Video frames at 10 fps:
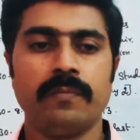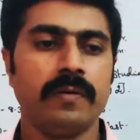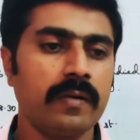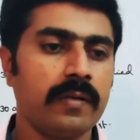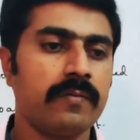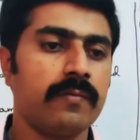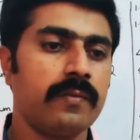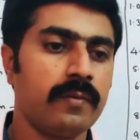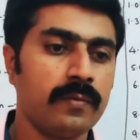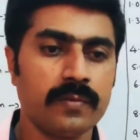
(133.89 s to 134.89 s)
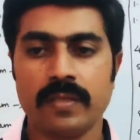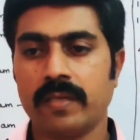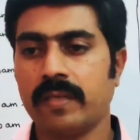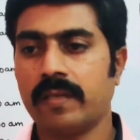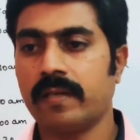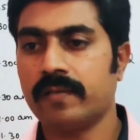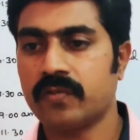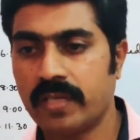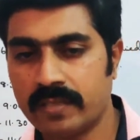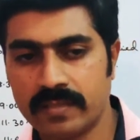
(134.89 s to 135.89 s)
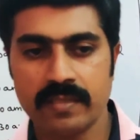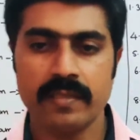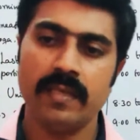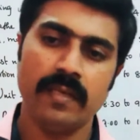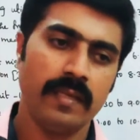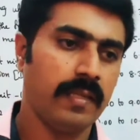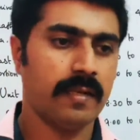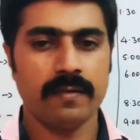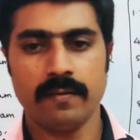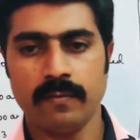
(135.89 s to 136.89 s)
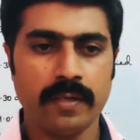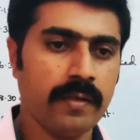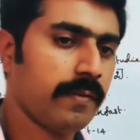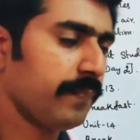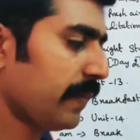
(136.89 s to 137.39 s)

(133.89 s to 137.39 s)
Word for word: மார்க் வந்து லூஸ் ஆகிறதுக்கான சான்ஸு இருக்கு ஓகேவா